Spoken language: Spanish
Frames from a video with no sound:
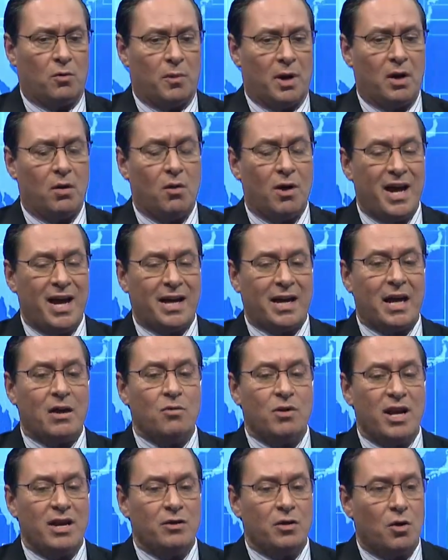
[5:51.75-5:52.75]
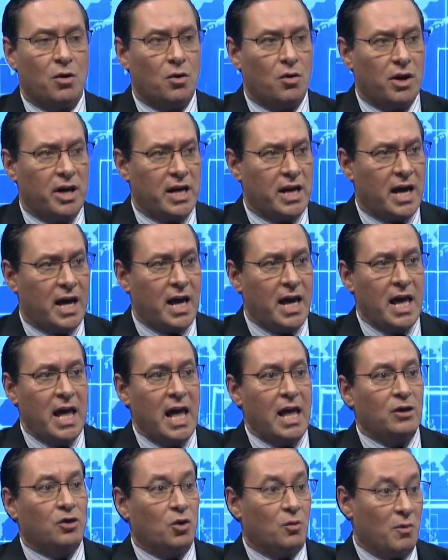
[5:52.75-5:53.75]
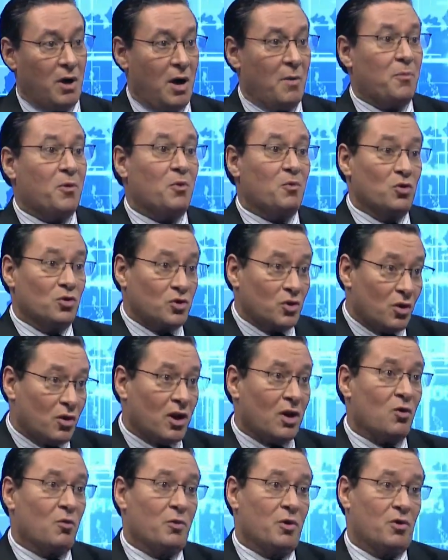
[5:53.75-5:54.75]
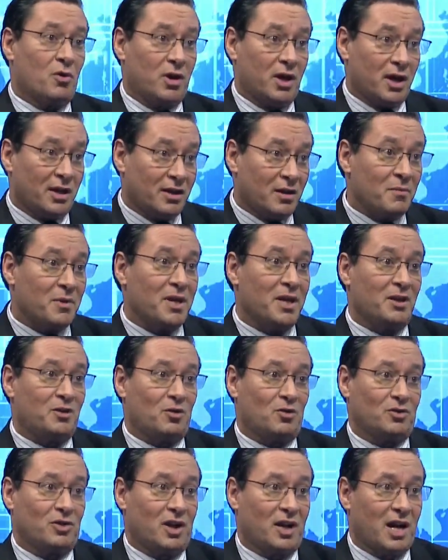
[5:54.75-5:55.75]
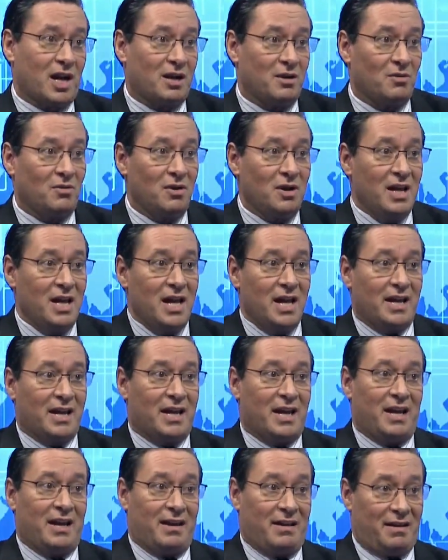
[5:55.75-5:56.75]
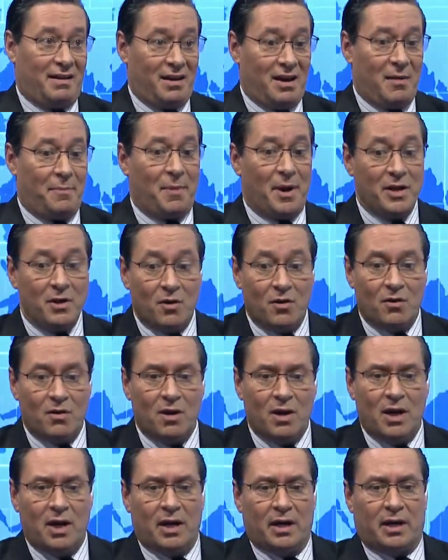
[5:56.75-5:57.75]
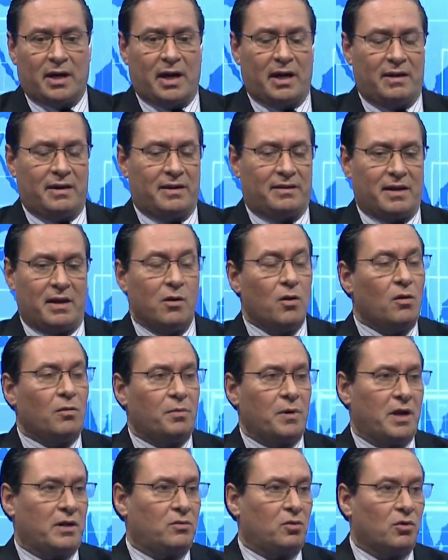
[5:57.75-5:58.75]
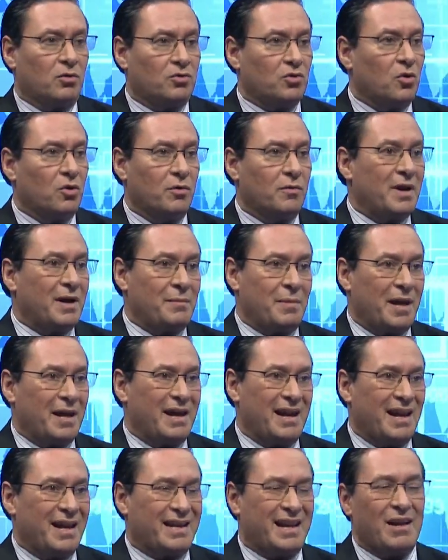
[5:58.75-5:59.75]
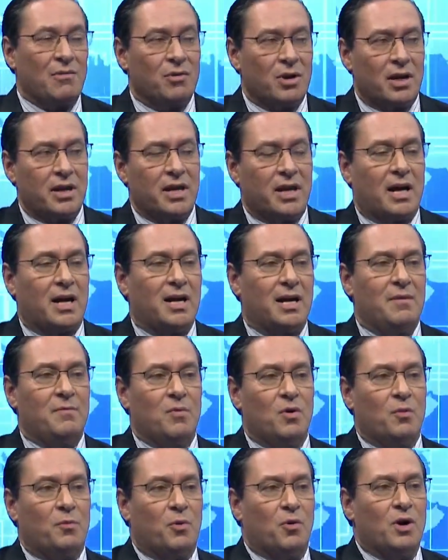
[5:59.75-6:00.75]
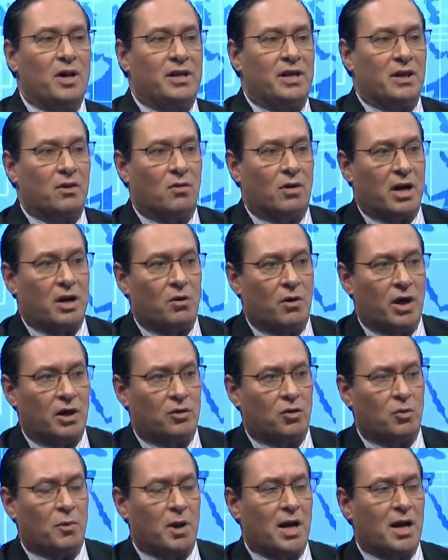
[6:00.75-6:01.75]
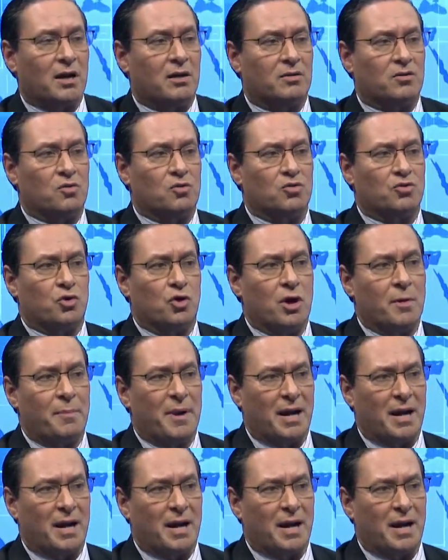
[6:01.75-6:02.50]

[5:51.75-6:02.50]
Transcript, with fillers: lo malo es que hay una ideología tomada por muchos, a lo mejor es este ministro Serrano, que es el español, que dice, no, esto son eh, eh, un radicalismo político que no deja tomar las soluciones